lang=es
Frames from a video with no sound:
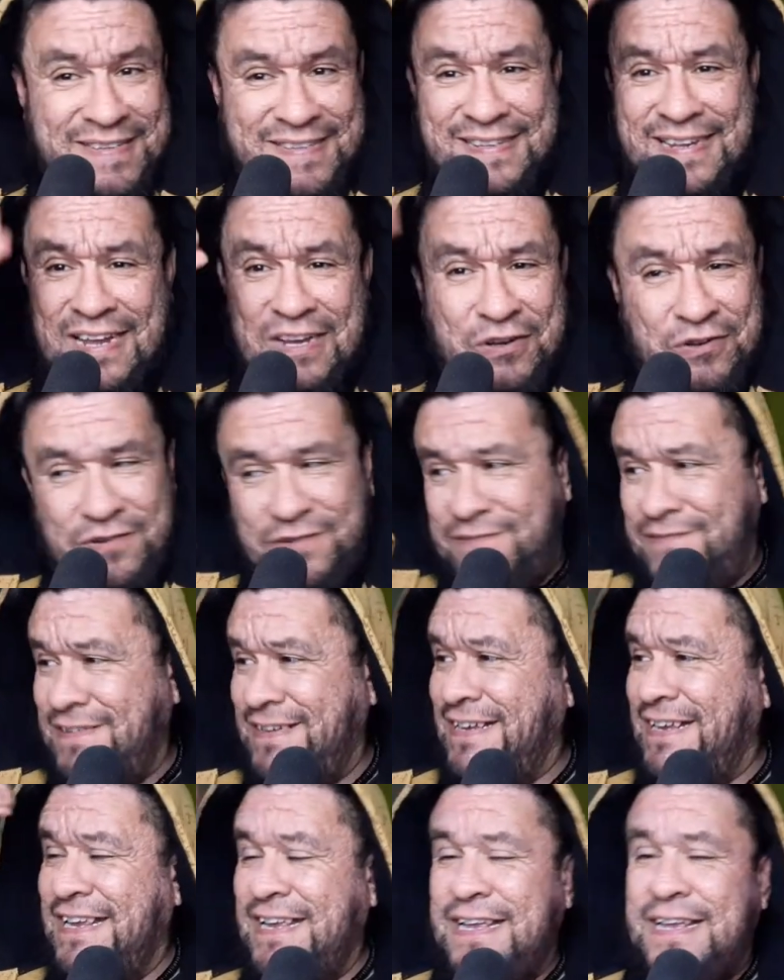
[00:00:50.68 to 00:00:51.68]
saco
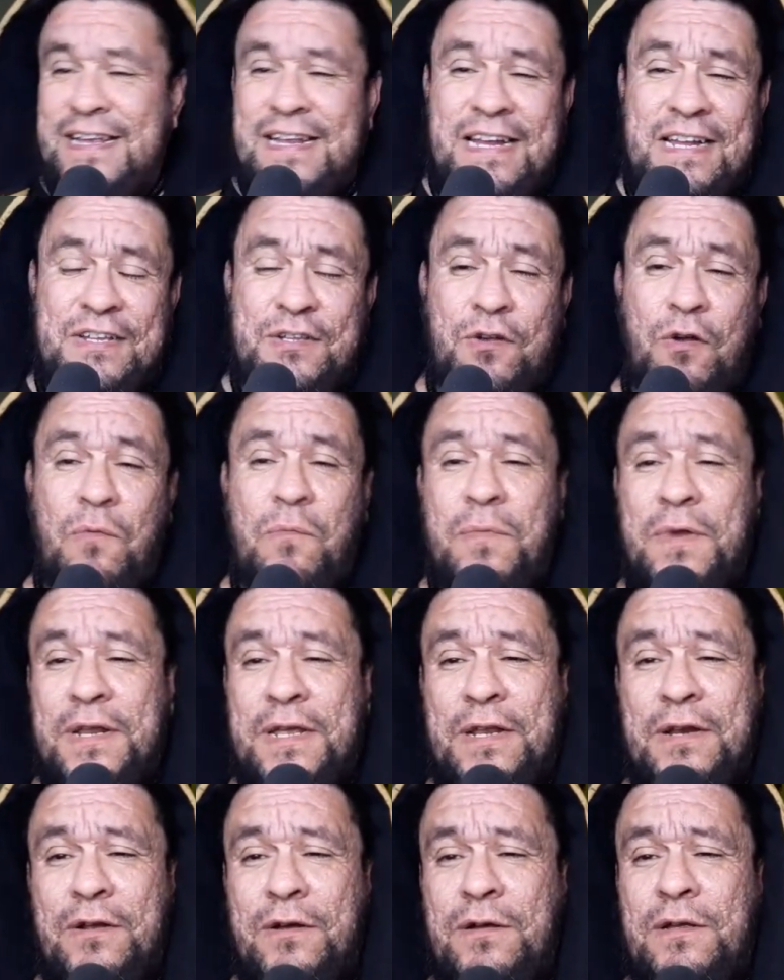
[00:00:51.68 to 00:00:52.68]
el
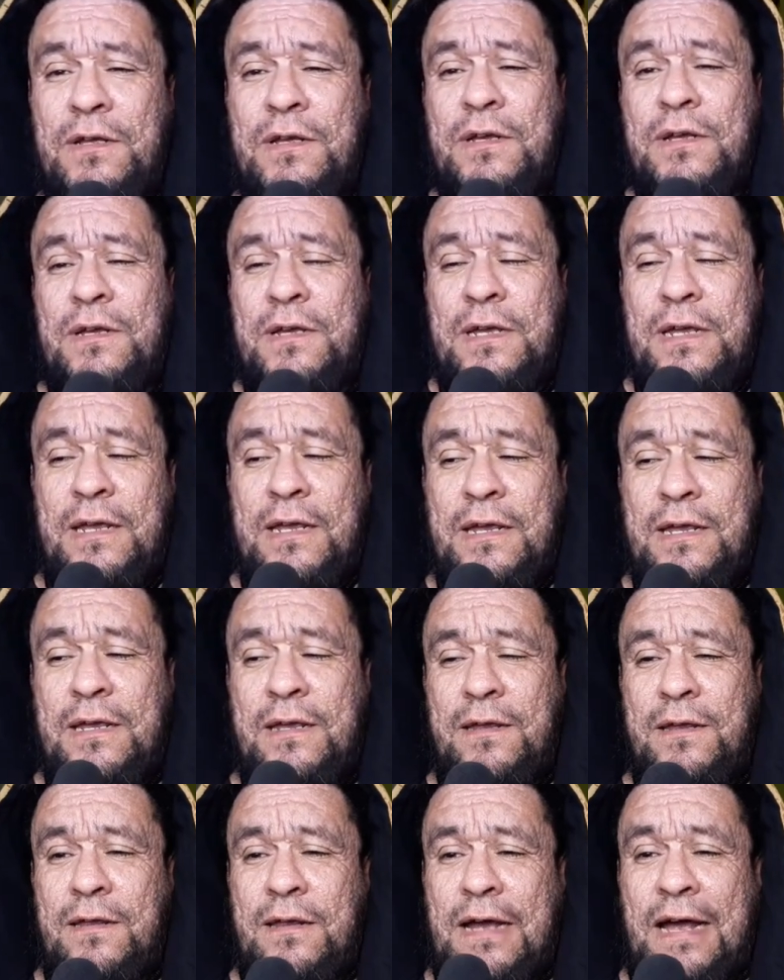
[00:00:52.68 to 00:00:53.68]
sombrero
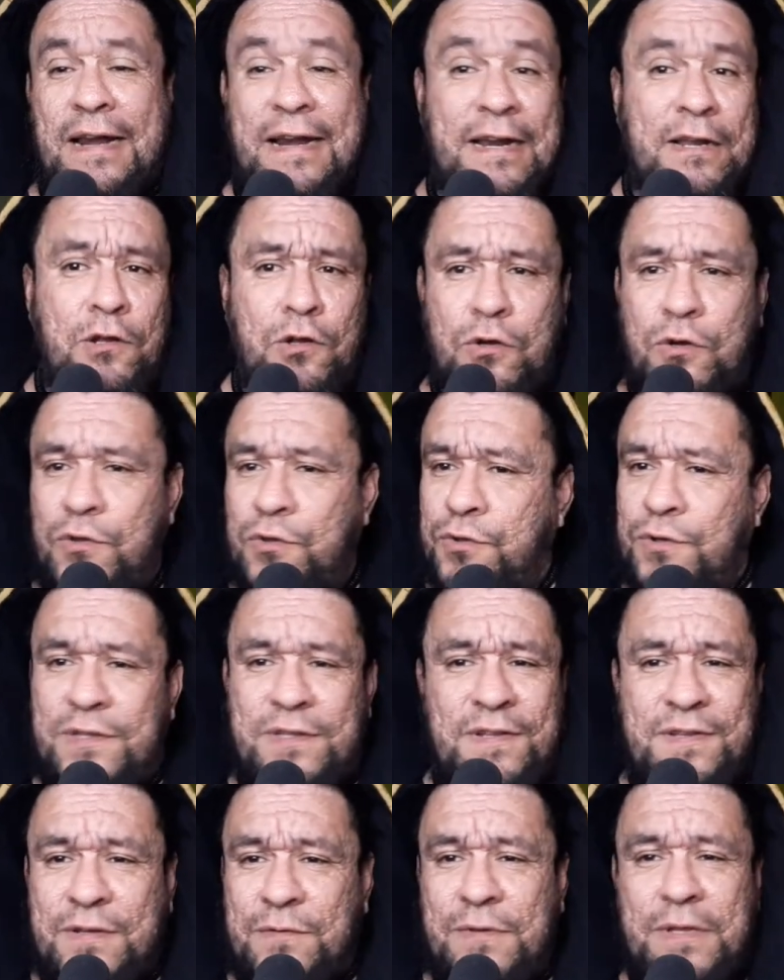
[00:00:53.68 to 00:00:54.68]
eh, arrancó con toda
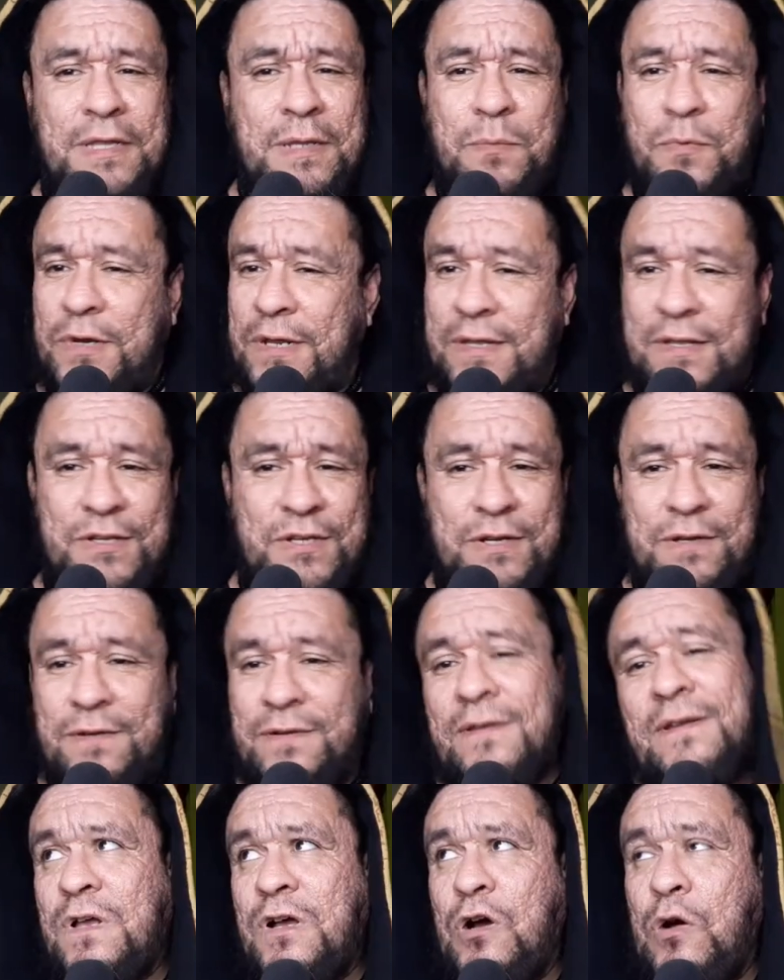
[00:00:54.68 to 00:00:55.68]
esta segunda temporada, chicos.
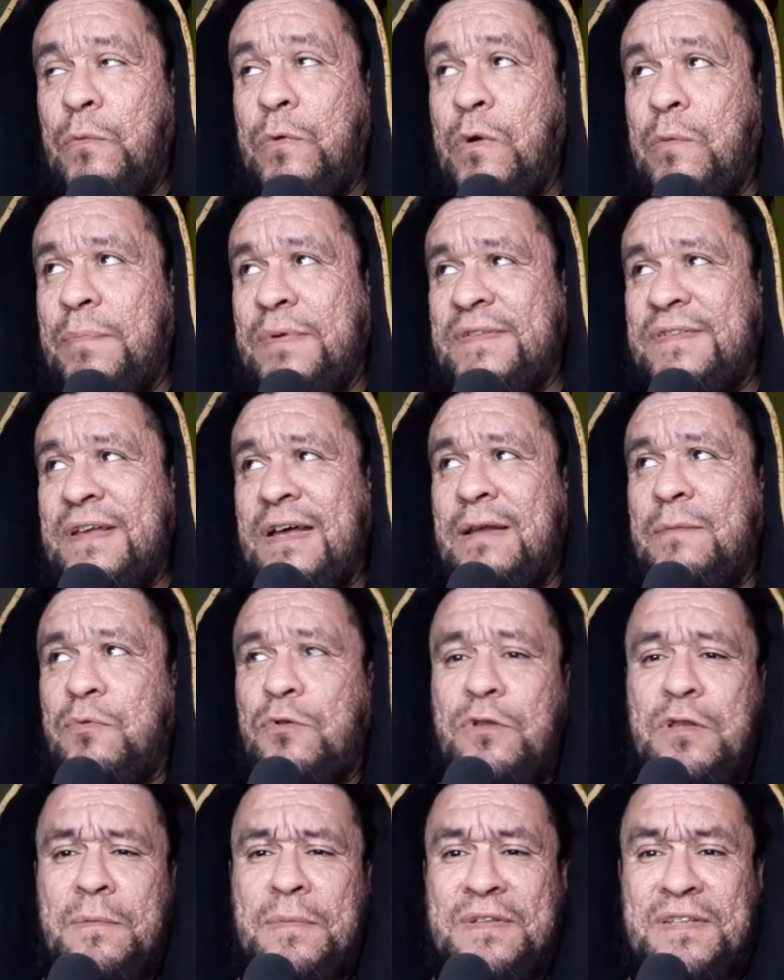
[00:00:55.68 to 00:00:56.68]
¿Cómo empezar?
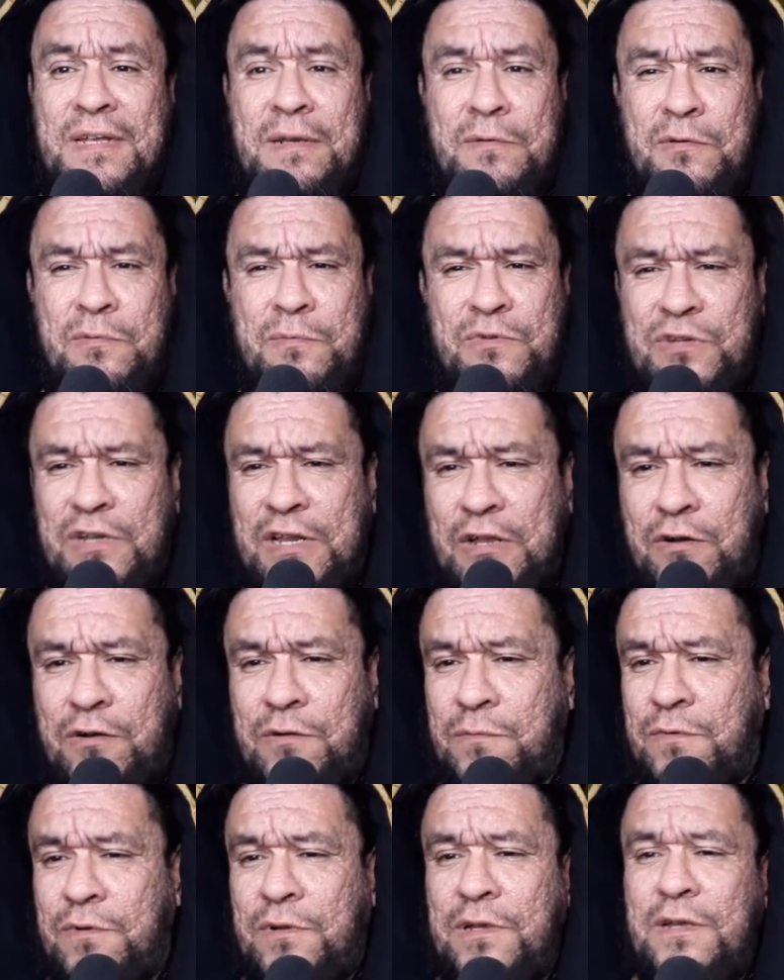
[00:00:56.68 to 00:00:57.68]
¿Por dónde empezar? como les digo,
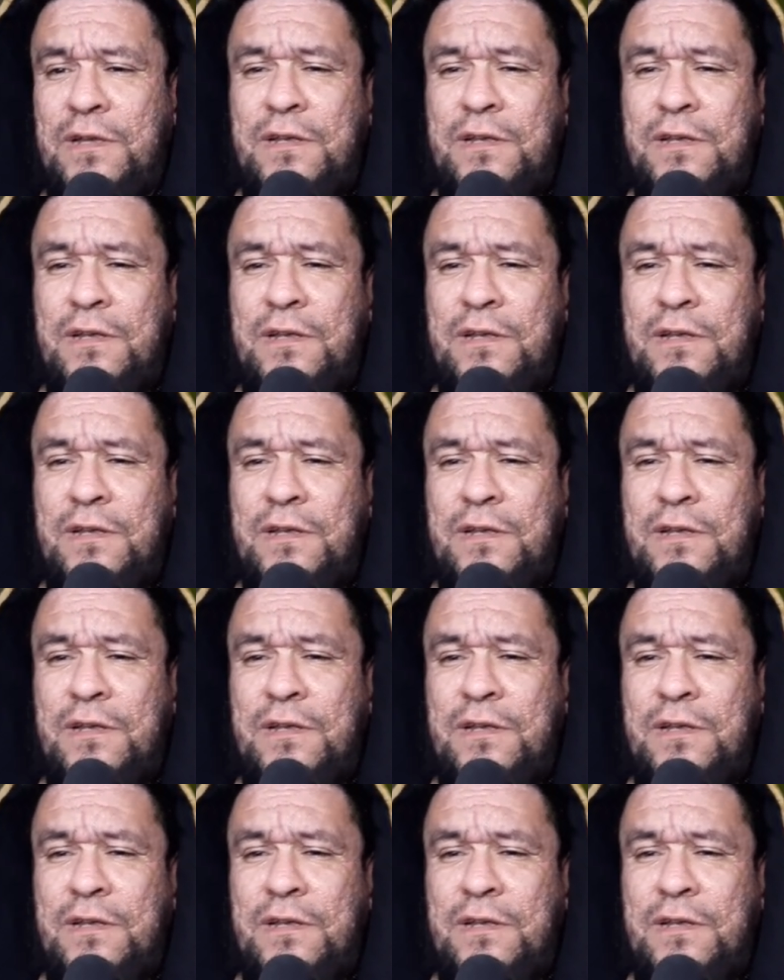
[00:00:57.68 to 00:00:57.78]
como